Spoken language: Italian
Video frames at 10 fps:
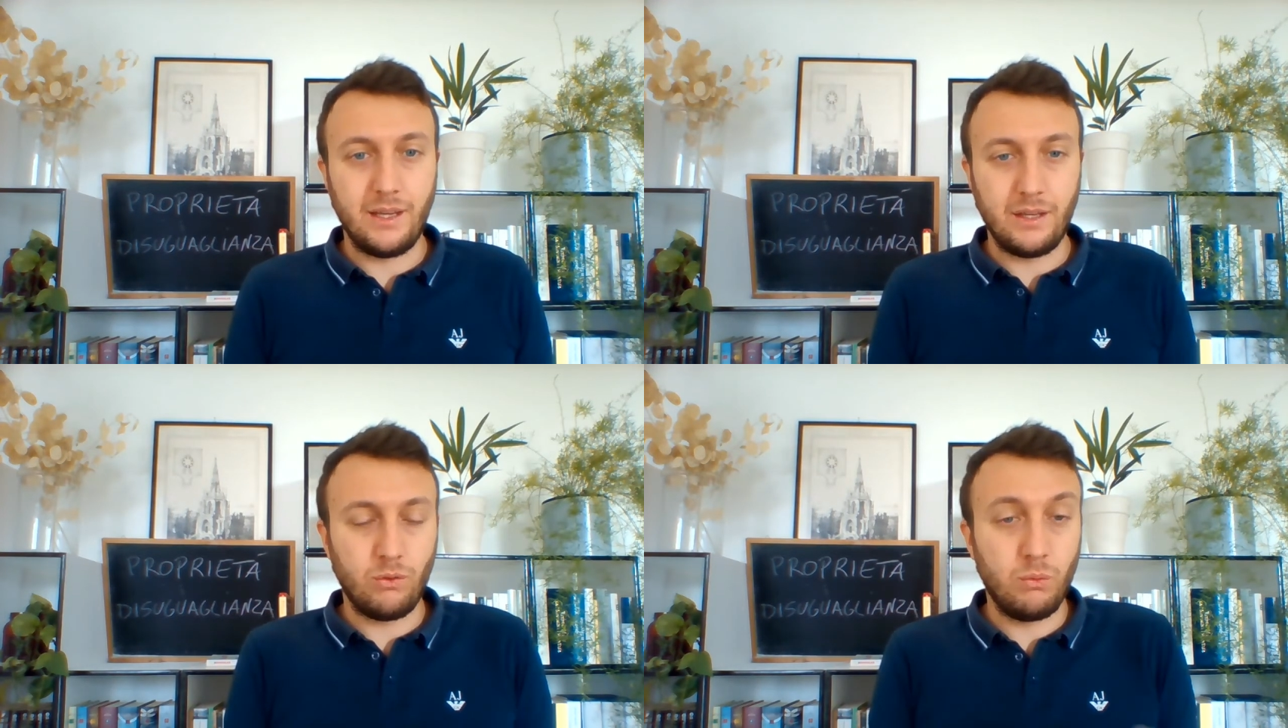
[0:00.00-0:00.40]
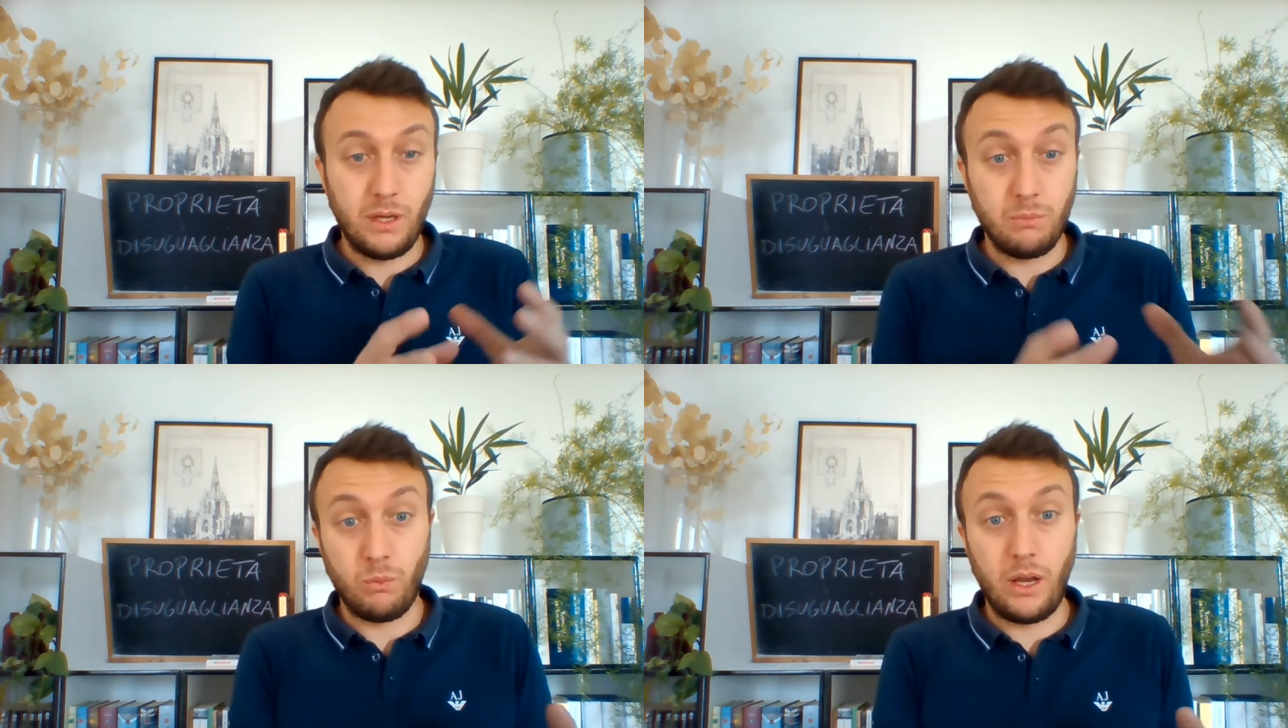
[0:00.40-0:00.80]

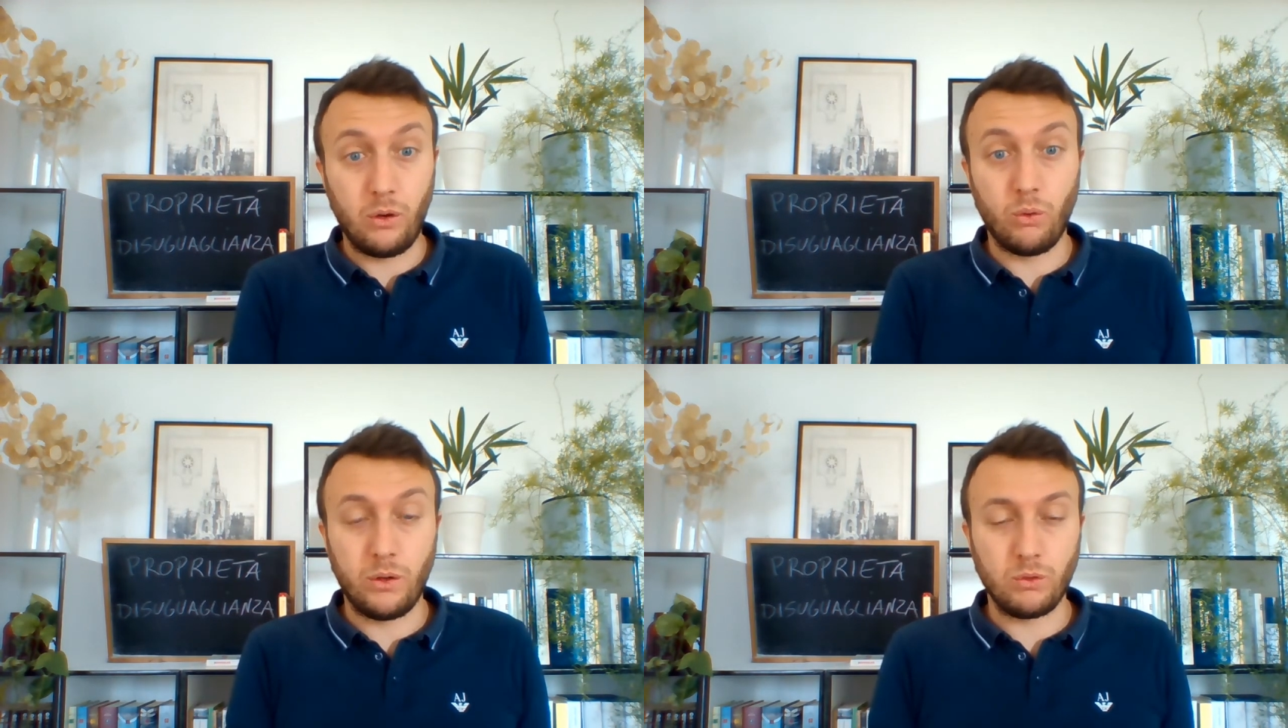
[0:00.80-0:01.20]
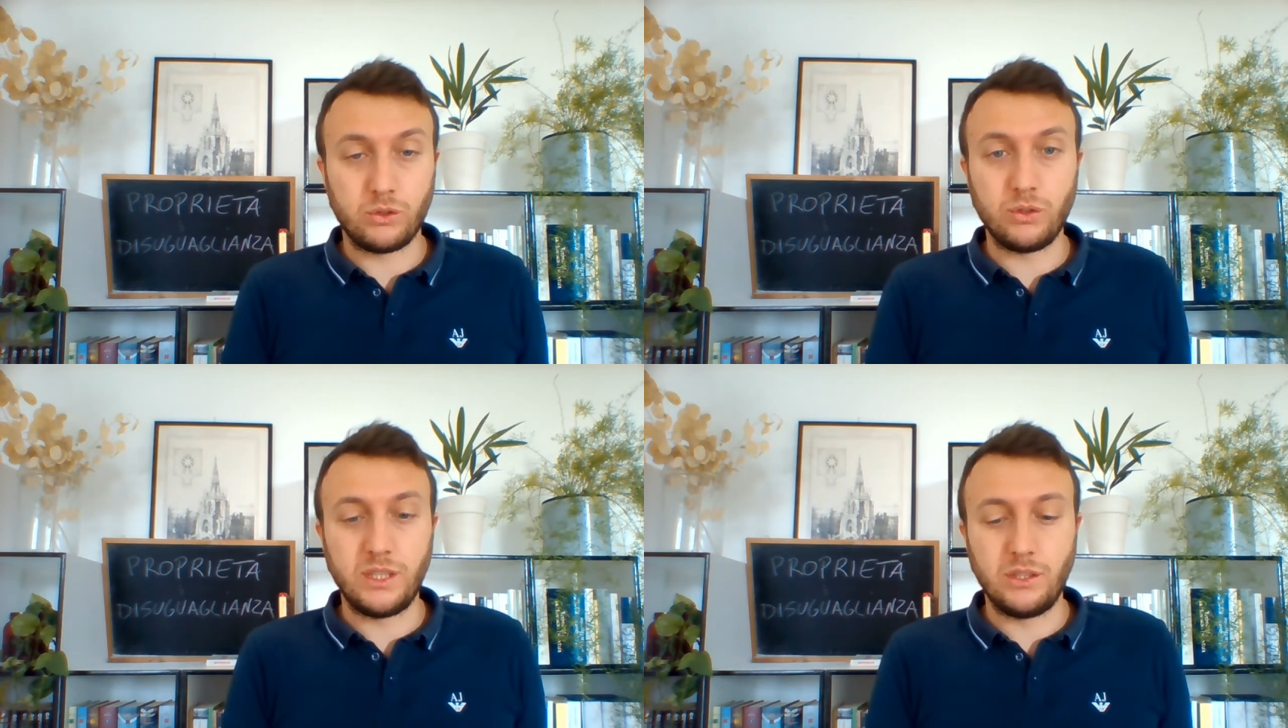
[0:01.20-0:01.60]
come, ancora in
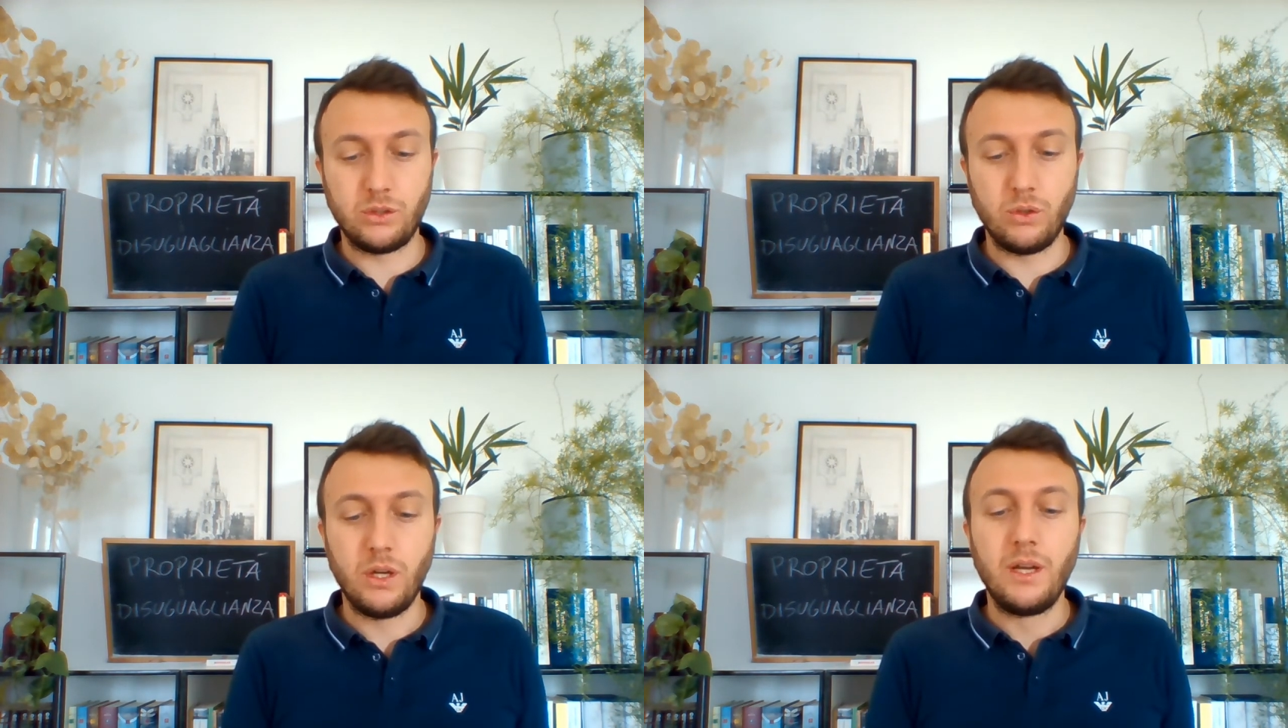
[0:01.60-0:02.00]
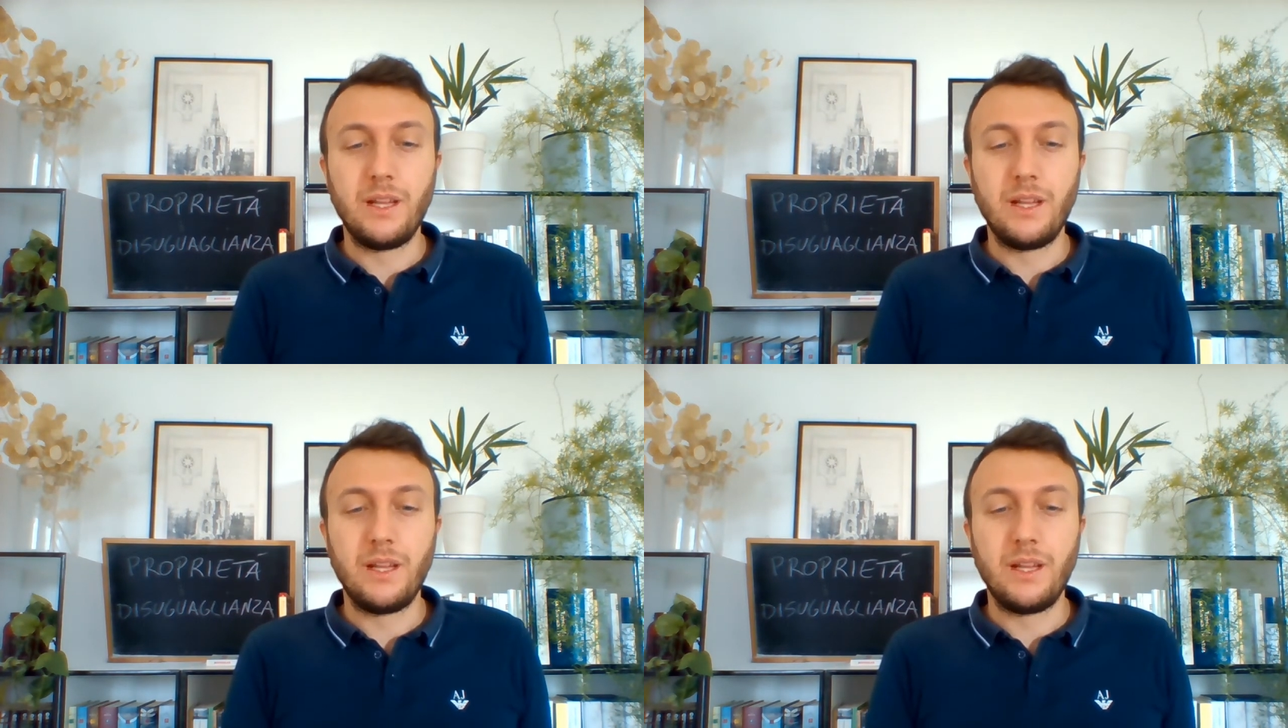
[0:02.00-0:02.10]
questo senso,